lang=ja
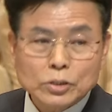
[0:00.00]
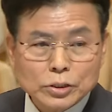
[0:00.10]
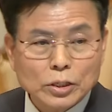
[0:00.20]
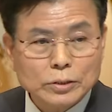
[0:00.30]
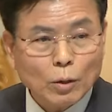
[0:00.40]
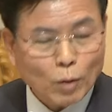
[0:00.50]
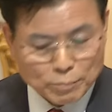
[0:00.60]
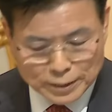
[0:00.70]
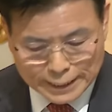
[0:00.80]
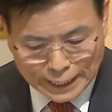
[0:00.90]
誠の
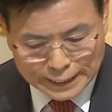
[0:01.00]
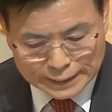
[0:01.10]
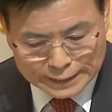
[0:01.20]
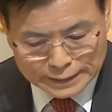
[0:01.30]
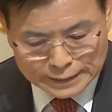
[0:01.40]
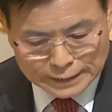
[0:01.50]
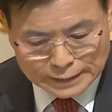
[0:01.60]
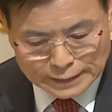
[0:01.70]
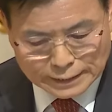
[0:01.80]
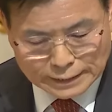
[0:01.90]
お母様も
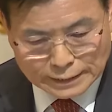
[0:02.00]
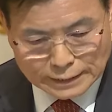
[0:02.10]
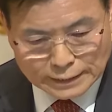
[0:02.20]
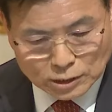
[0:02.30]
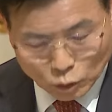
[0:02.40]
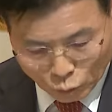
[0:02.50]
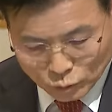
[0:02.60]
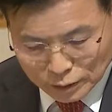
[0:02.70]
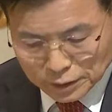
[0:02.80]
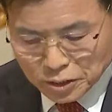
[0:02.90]
私がどれだけ大
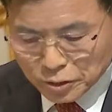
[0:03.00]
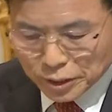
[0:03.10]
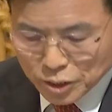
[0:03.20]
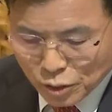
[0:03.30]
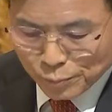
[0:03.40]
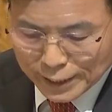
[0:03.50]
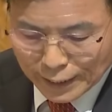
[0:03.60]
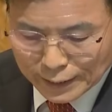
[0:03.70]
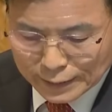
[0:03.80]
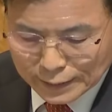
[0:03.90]
変化しているのかと
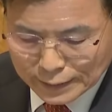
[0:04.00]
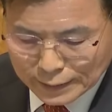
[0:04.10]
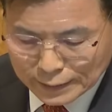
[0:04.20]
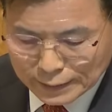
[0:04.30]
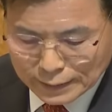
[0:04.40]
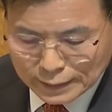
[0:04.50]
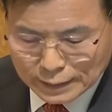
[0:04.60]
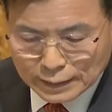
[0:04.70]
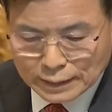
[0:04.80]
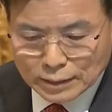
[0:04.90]
尋ねられた
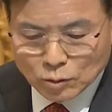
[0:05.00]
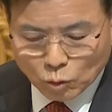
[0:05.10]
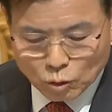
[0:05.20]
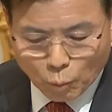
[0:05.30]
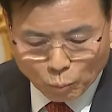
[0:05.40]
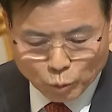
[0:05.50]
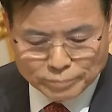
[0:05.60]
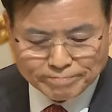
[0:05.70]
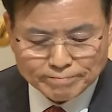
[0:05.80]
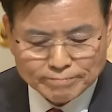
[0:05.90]
ことがあっ
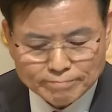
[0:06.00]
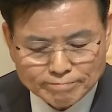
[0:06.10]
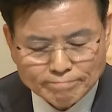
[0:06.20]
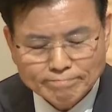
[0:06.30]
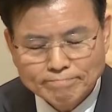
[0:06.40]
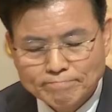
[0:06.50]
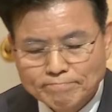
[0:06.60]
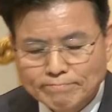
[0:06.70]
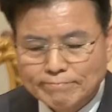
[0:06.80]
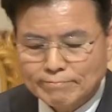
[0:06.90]
たと聞いています